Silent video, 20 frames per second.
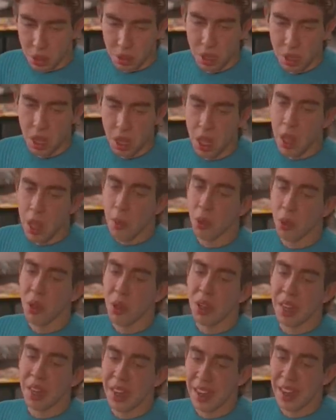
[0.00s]
Da una
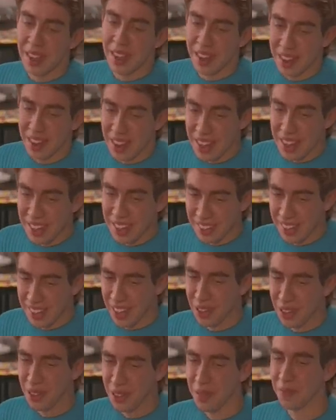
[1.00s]
parte, beh,
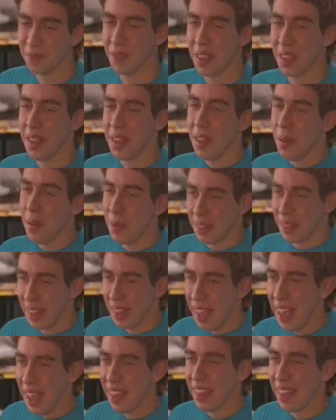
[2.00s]
Clara è bellissima,
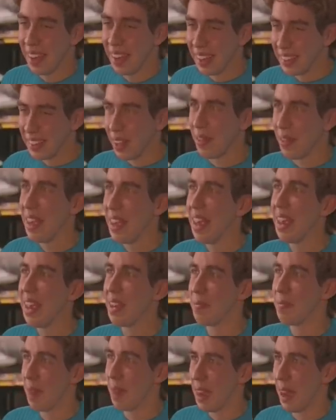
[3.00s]
no?
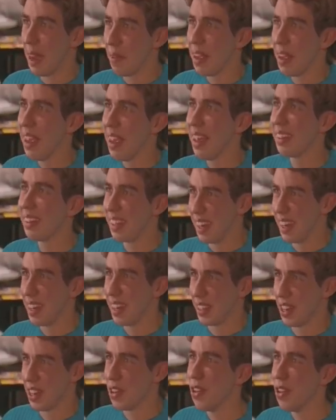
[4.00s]
Sfrontata, canta bene,
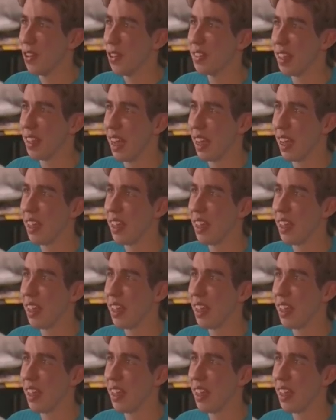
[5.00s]
balla bene, è